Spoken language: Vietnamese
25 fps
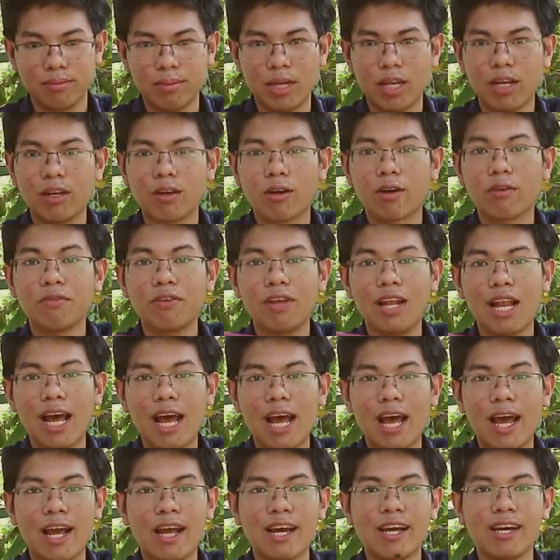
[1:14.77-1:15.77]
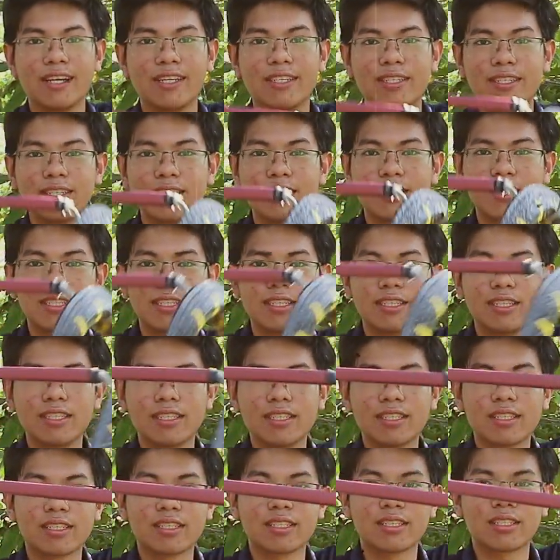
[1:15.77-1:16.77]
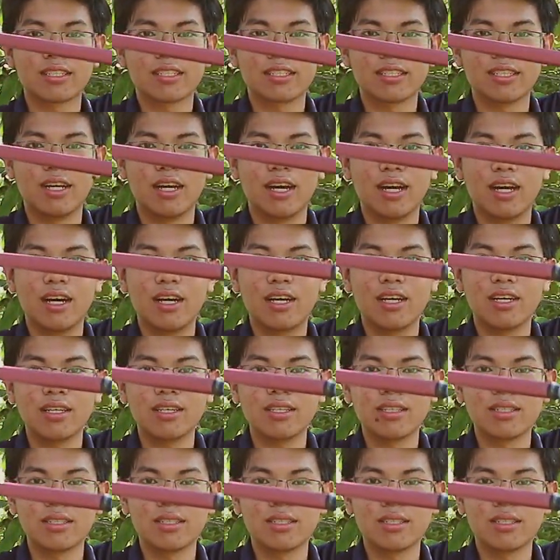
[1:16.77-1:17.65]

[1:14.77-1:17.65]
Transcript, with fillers: pedrophila đó